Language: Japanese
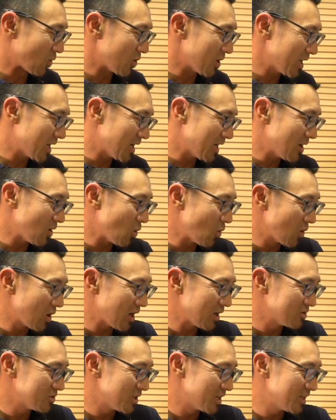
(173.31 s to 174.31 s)
これから本
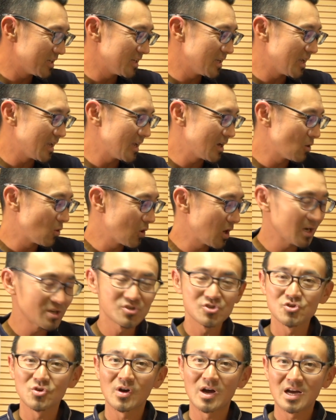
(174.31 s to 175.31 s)
格的に英語学
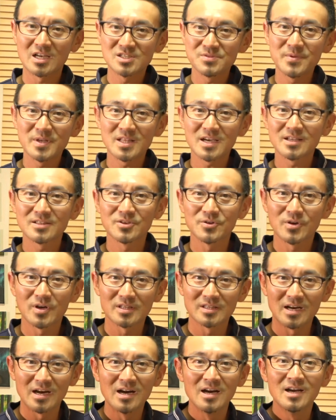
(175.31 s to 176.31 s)
習を始めたいという
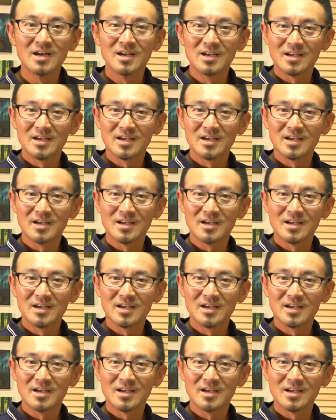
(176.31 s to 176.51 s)
方、